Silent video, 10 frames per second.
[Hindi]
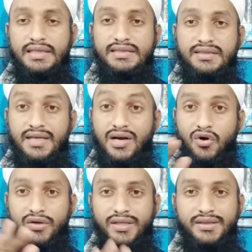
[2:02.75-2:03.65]
इसी तरह
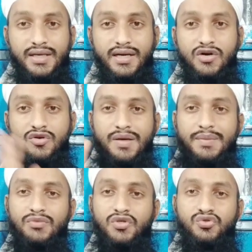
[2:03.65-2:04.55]
औरत के अकाउंट में
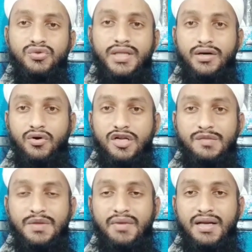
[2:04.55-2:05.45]
भी मौजूद है
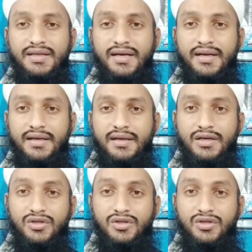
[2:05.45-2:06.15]
औरत भी मालदार है